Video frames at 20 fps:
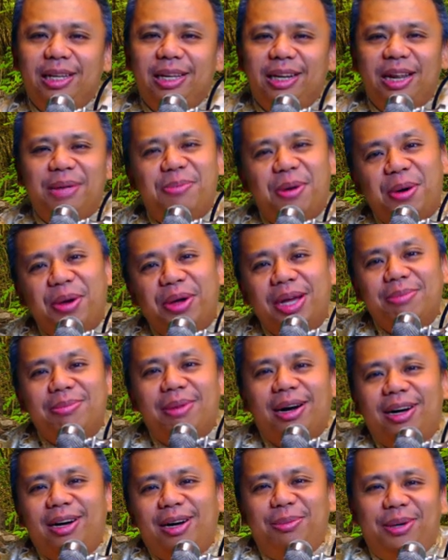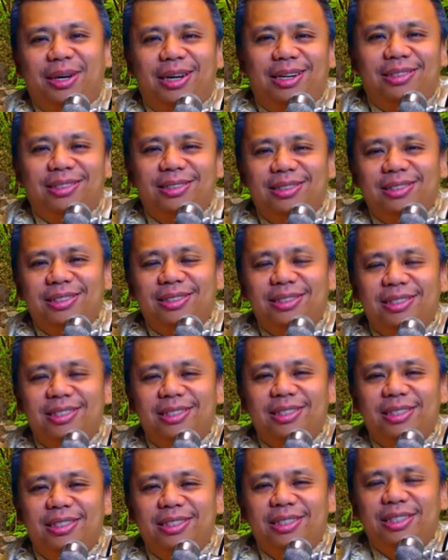你帮我一个忙好不
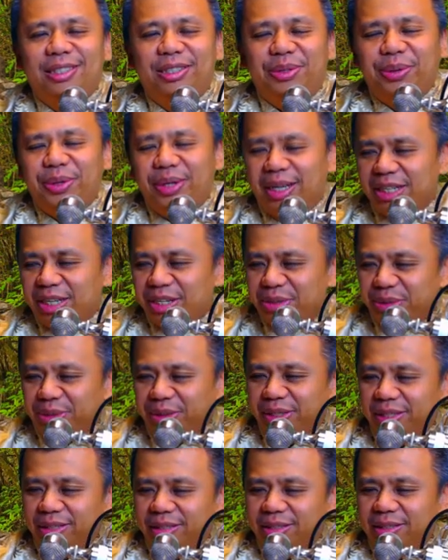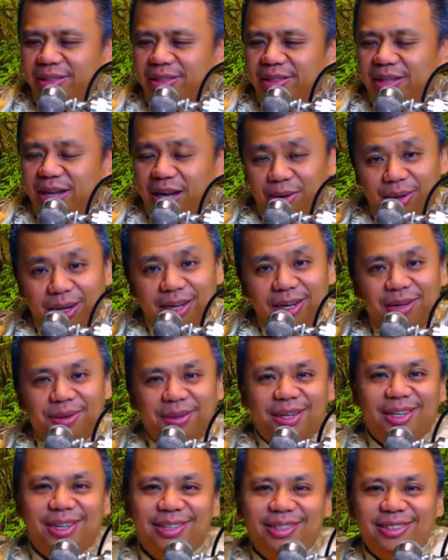好？”物理和尚说：“好啊，好
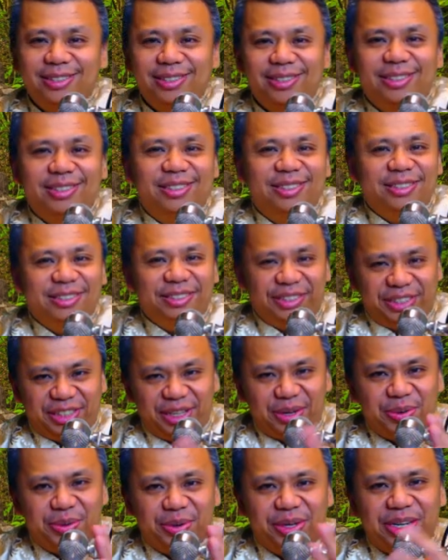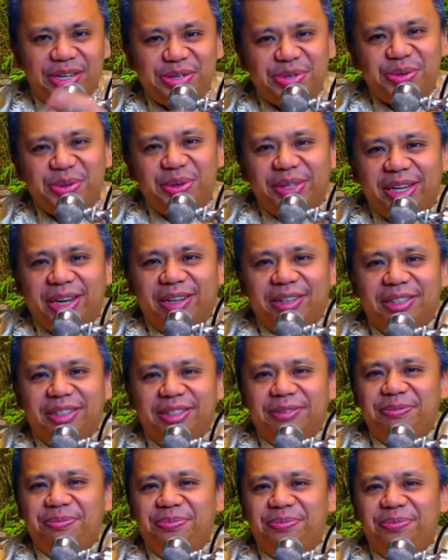啊，只要我能做到的，
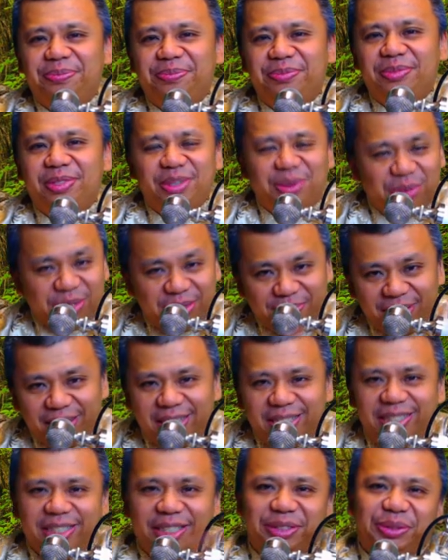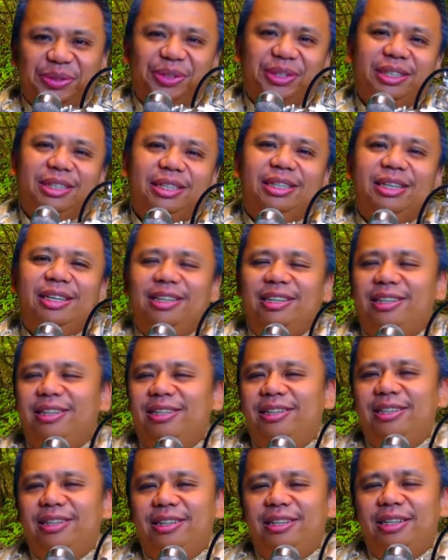我就帮你解
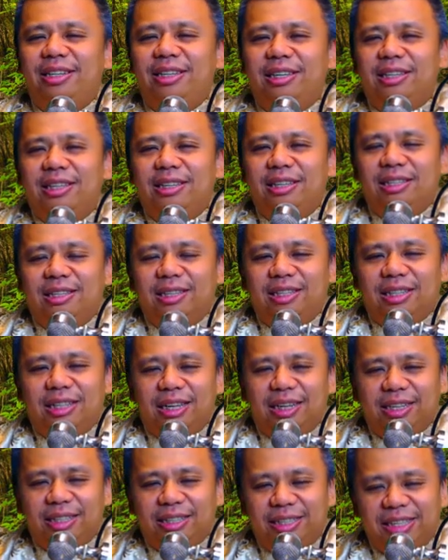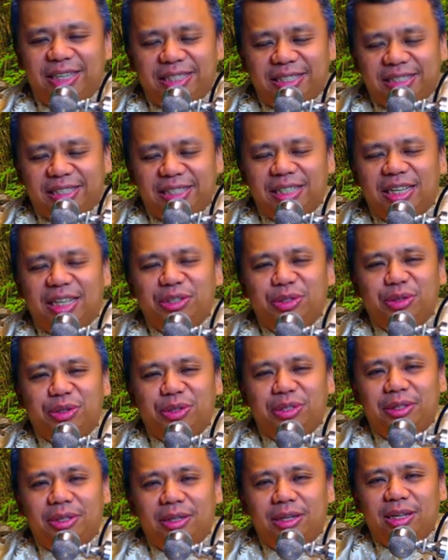决。”那那个夜色和尚
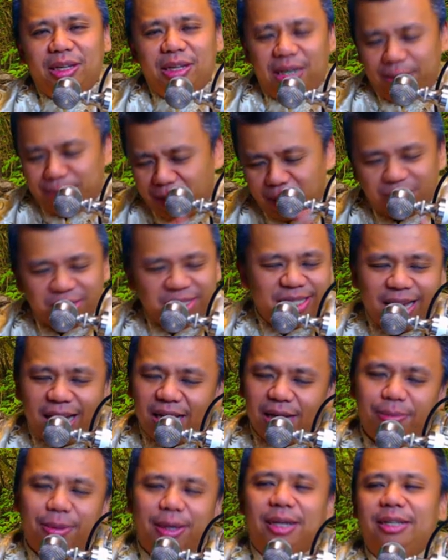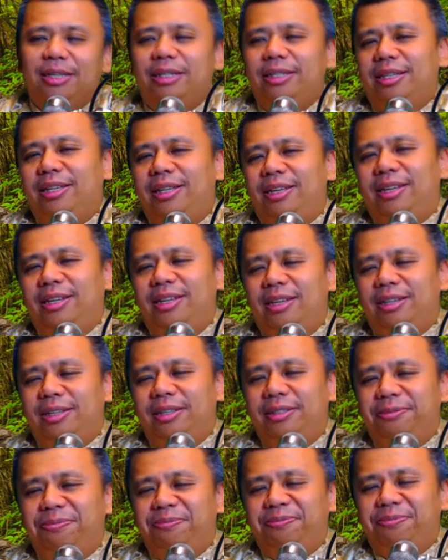说：“你把我杀了
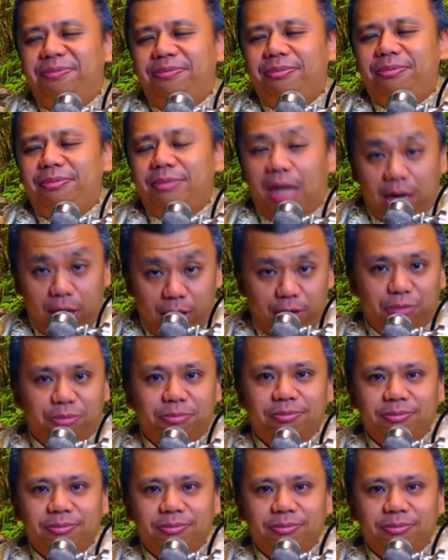吧。”好。